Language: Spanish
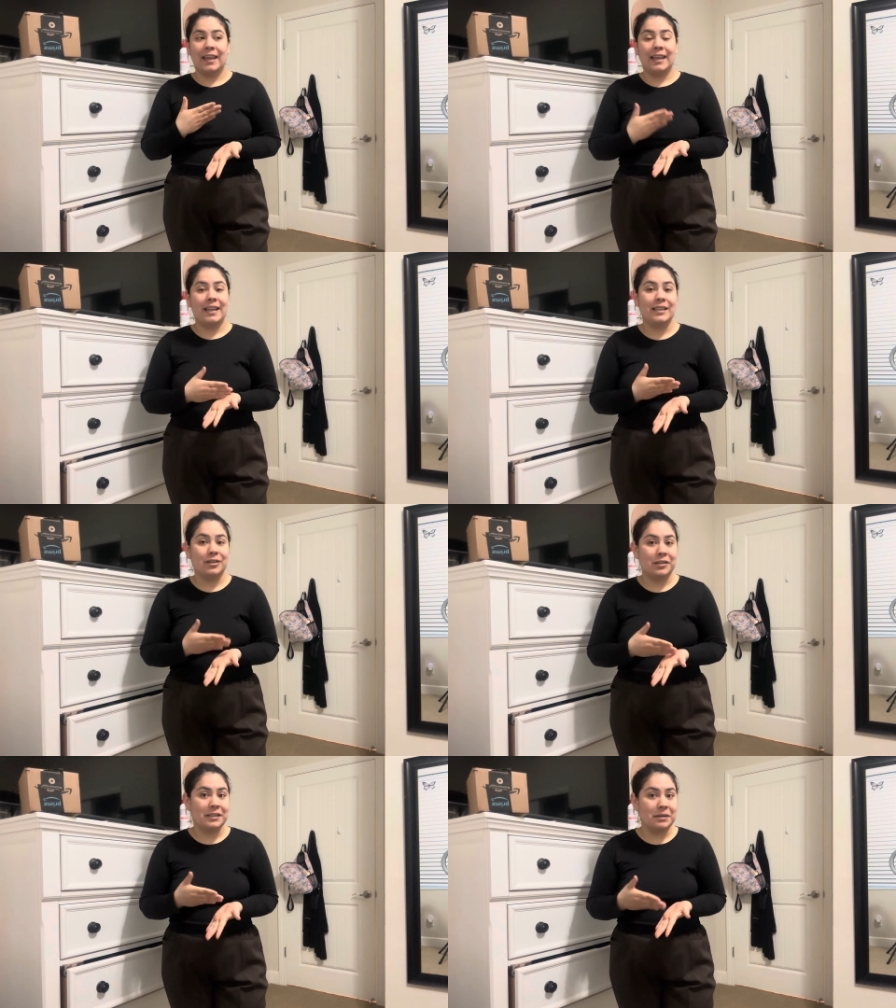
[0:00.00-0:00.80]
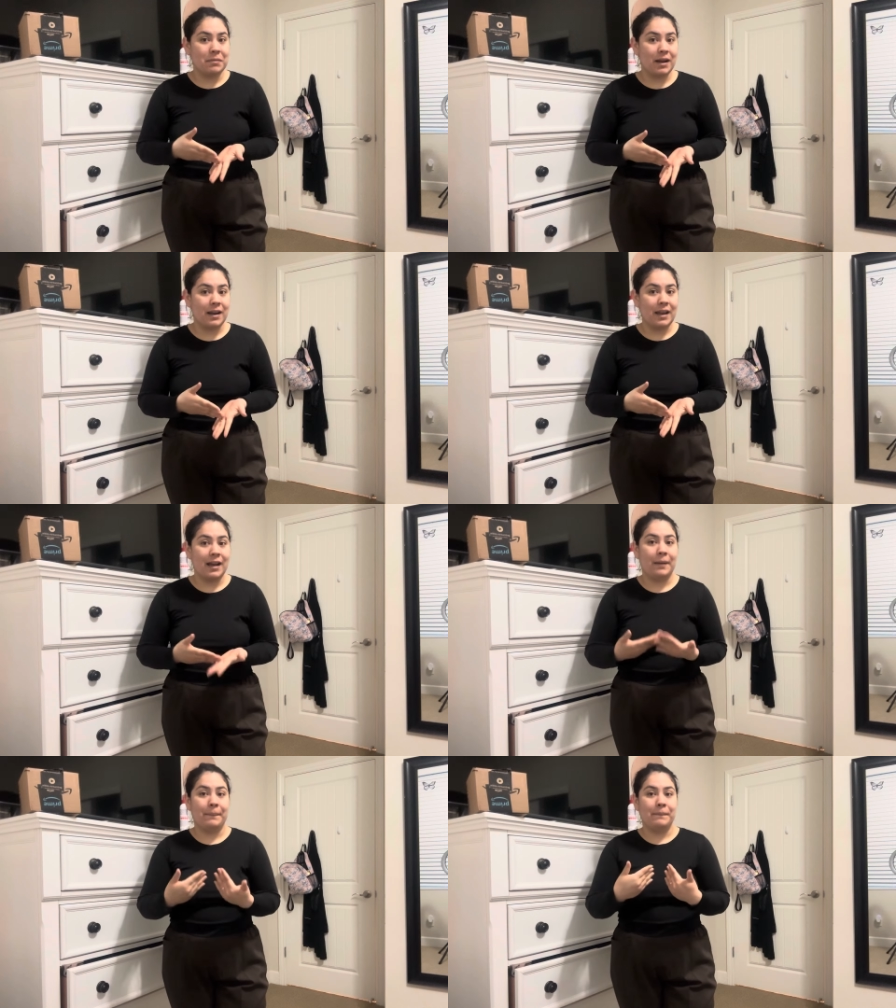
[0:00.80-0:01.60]
inicio de
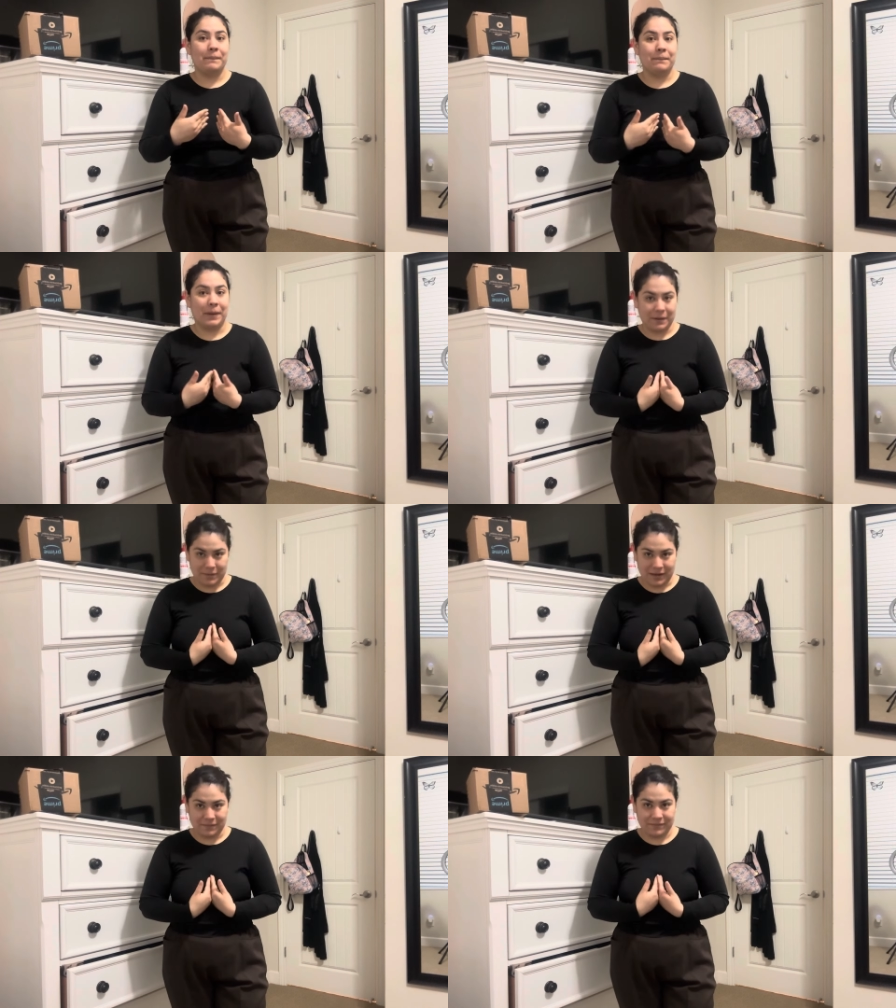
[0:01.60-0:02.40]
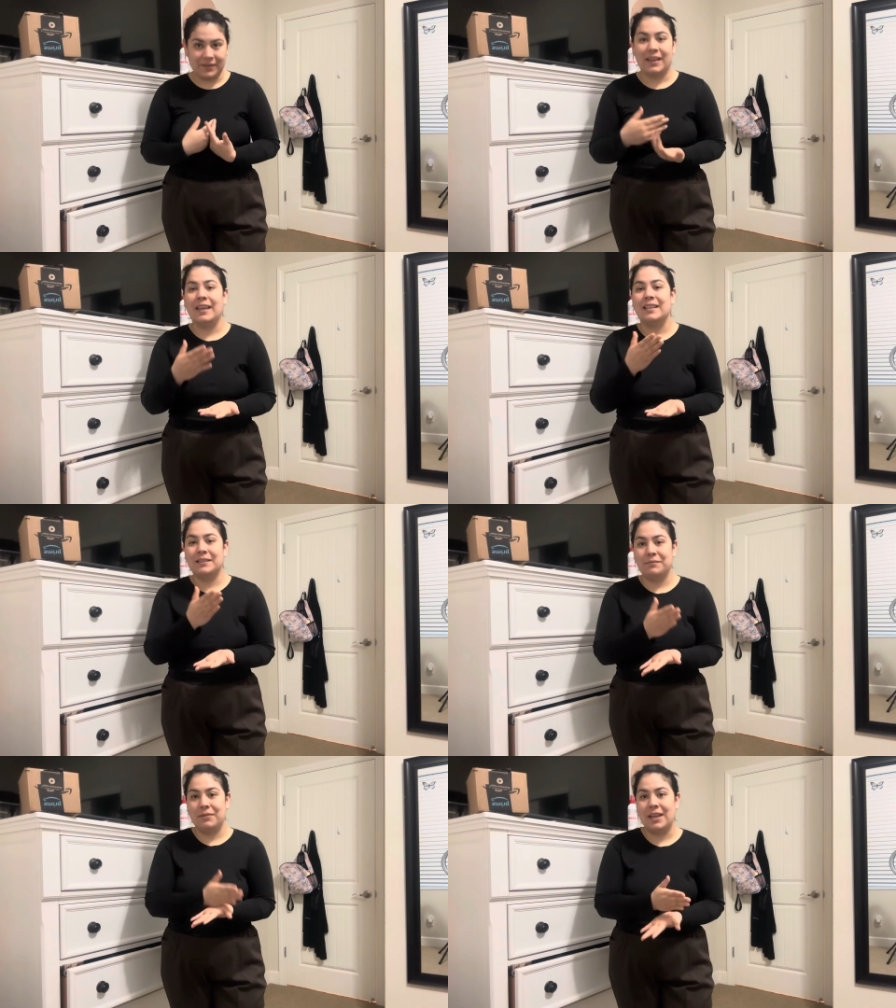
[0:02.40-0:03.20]
semana para mí
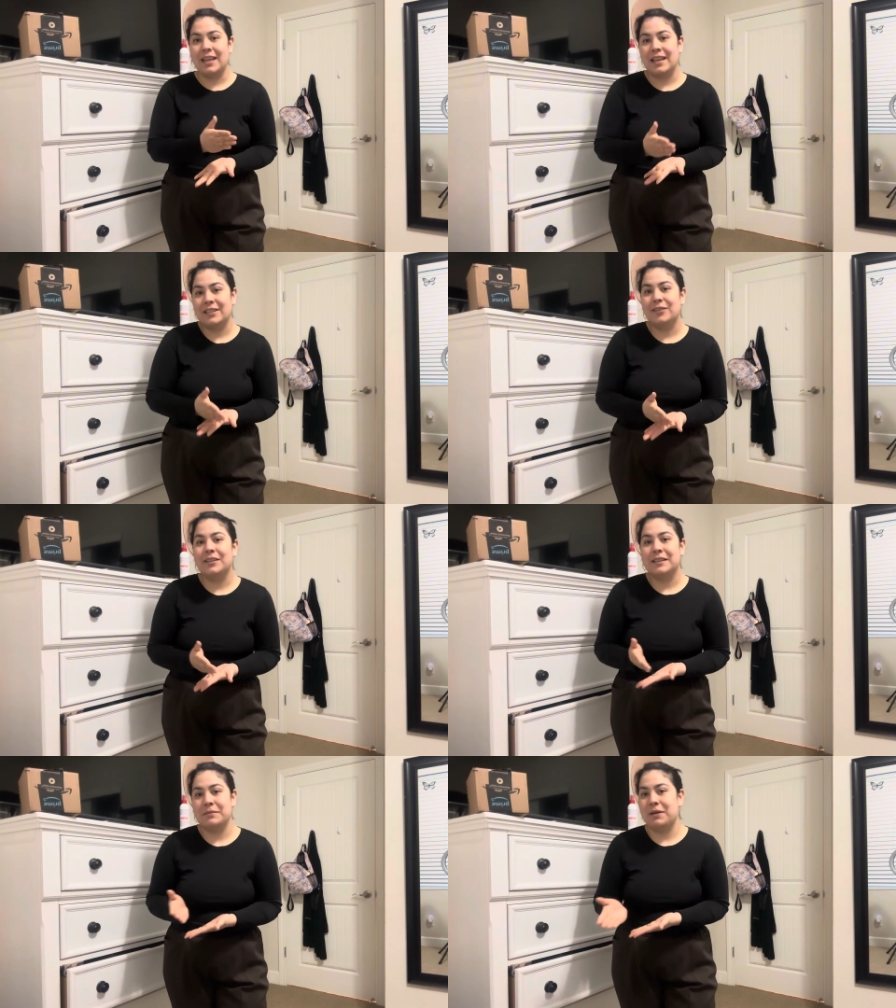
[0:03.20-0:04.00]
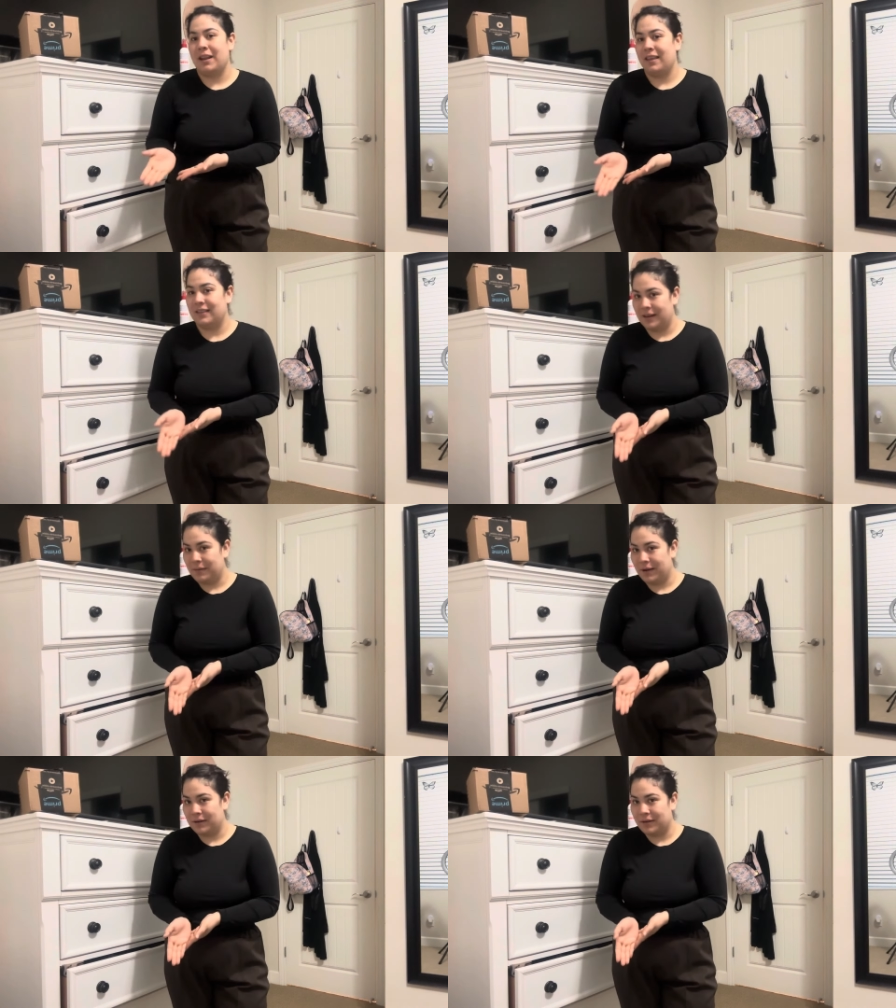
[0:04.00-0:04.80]
es mi inicio de semana de
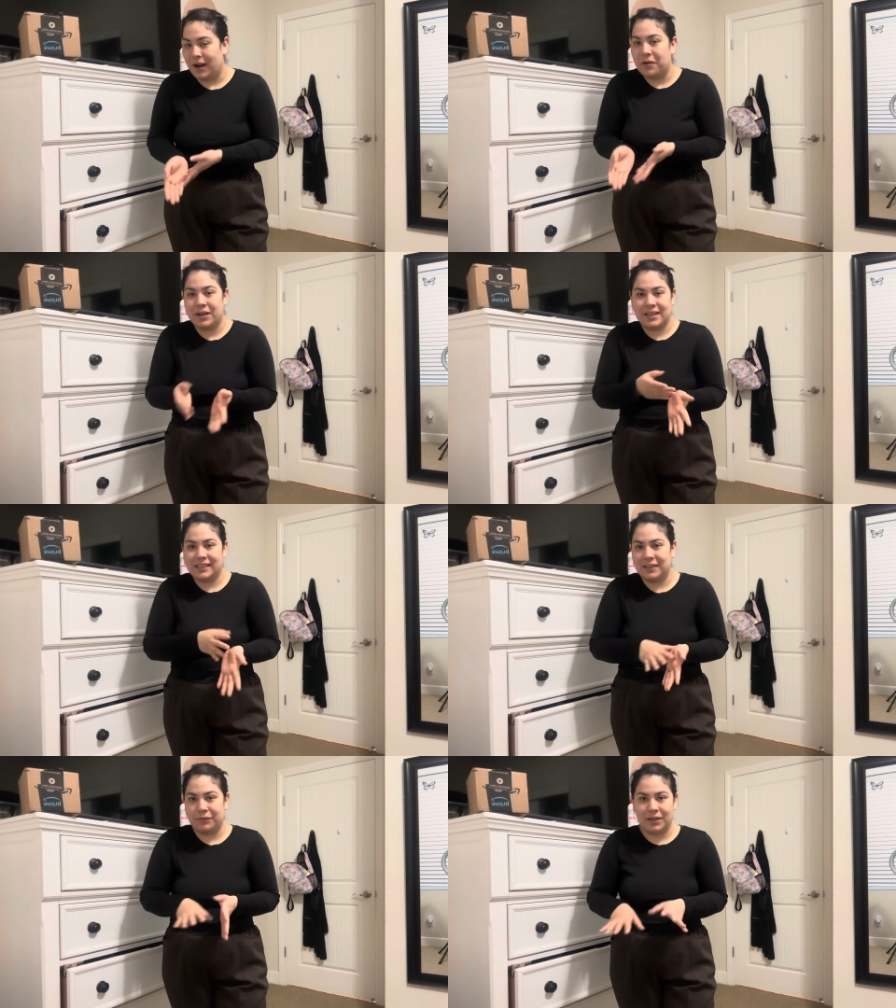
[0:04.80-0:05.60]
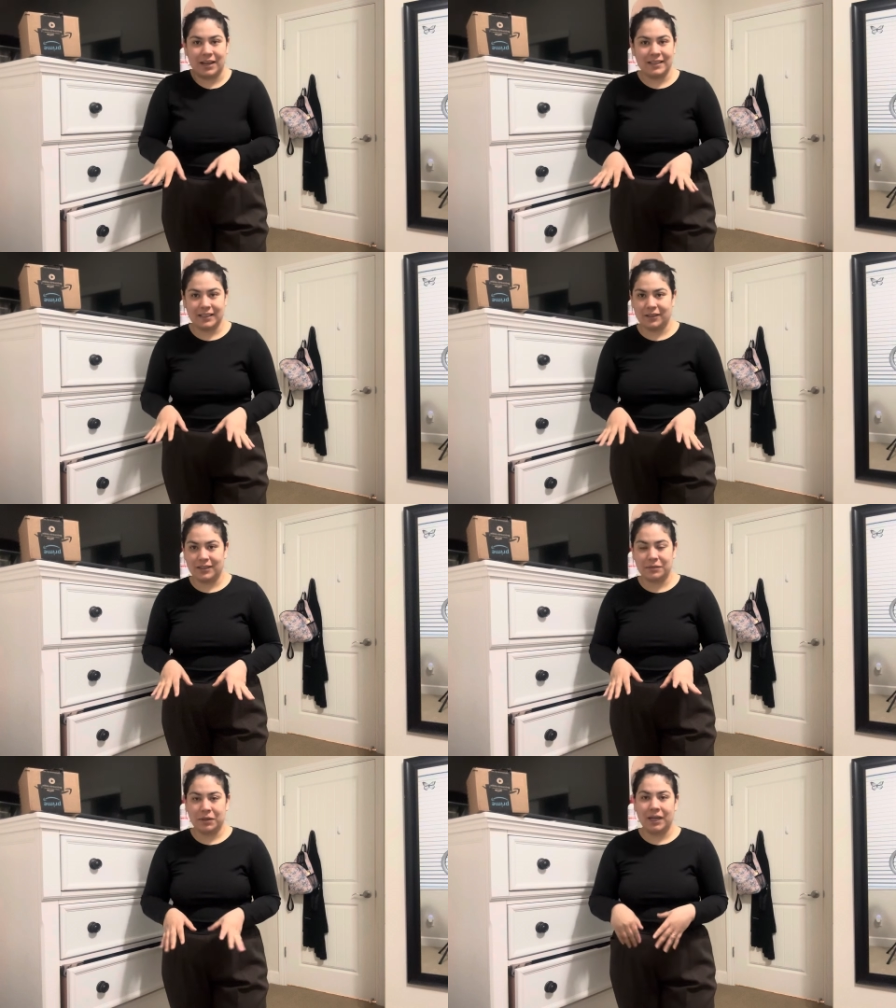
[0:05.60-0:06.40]
trabajo, aunque ya está finalizando la
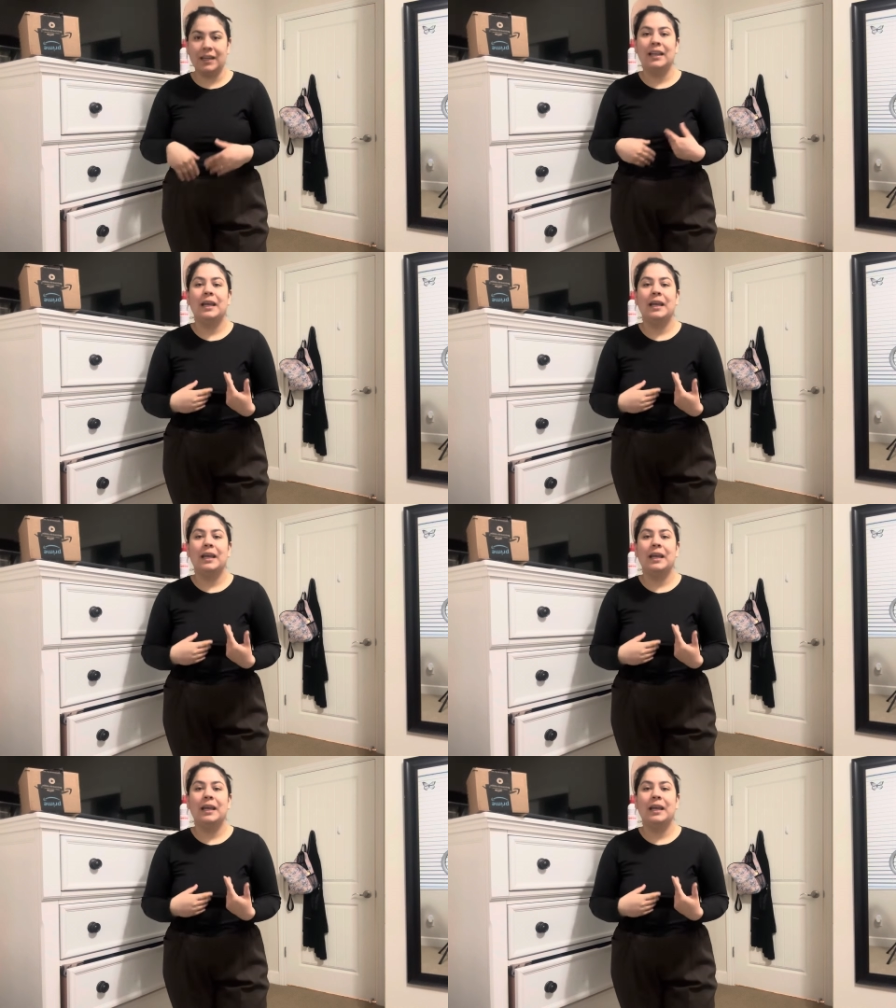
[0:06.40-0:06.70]
semana,